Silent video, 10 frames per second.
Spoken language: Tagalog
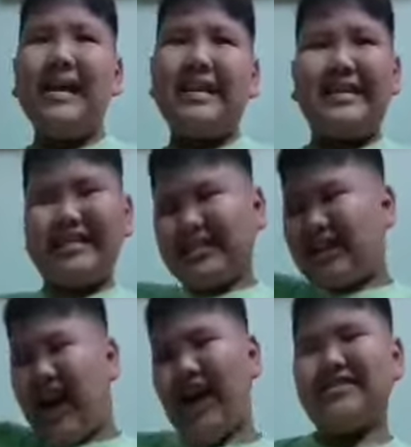Let's
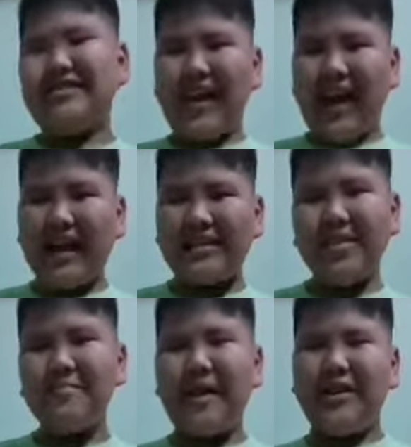go!
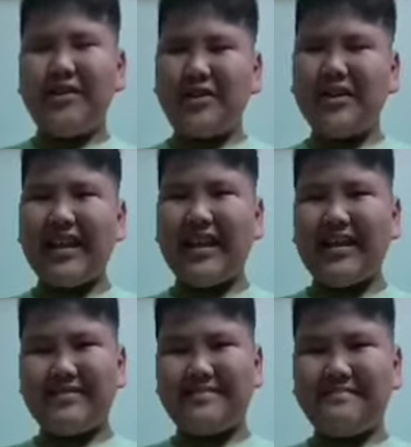Ating panoorin!